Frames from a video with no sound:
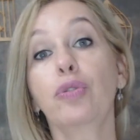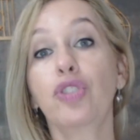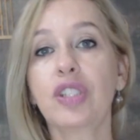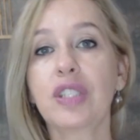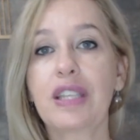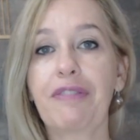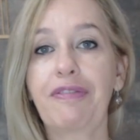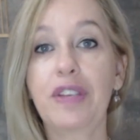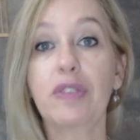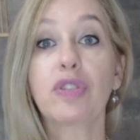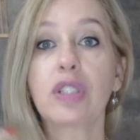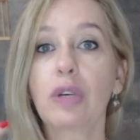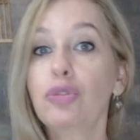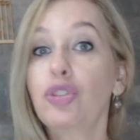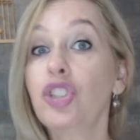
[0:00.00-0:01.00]
os
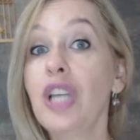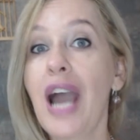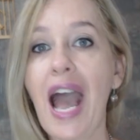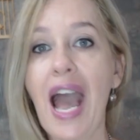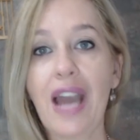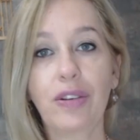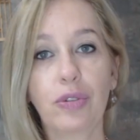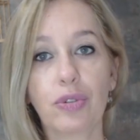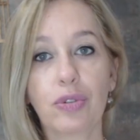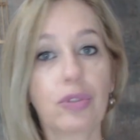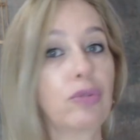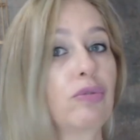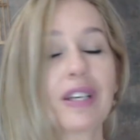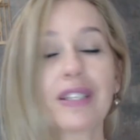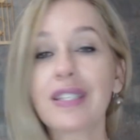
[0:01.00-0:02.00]
desafios são diários.
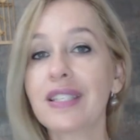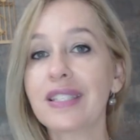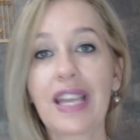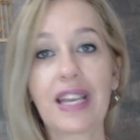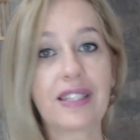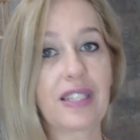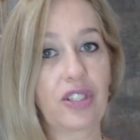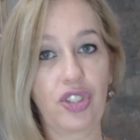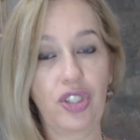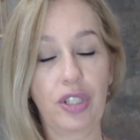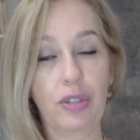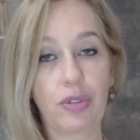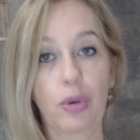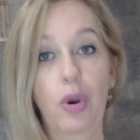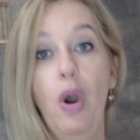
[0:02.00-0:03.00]
Nunca se esqueça
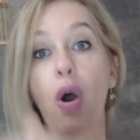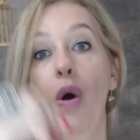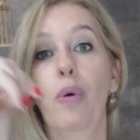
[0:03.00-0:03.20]
disso.